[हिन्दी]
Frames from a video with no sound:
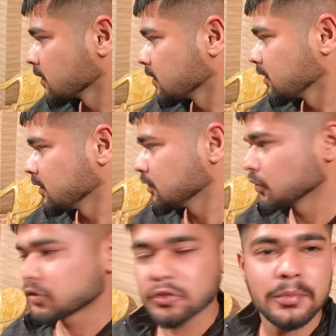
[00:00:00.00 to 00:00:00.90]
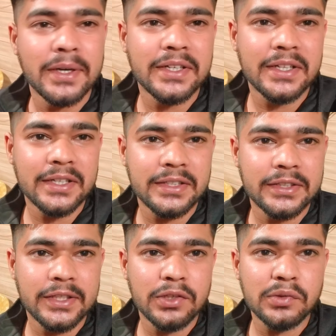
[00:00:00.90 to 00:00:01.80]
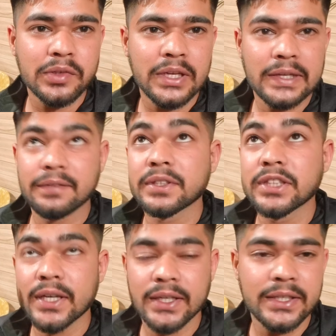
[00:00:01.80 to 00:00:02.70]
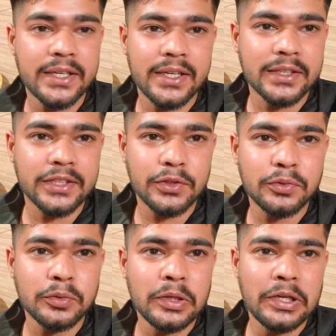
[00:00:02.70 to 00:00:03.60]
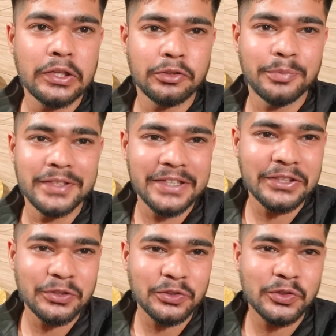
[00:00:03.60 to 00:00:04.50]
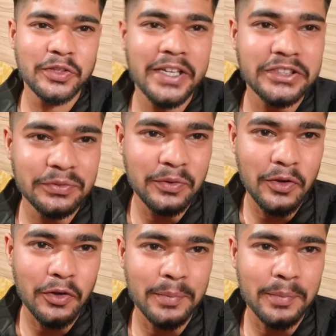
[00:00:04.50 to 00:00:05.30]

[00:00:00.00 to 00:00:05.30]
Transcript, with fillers: तो इसको भी एडिट कर देता हूँ फिर जाके डिनर करता हूँ मिलते हैं दोस्तों नेक्स्ट ब्लॉग में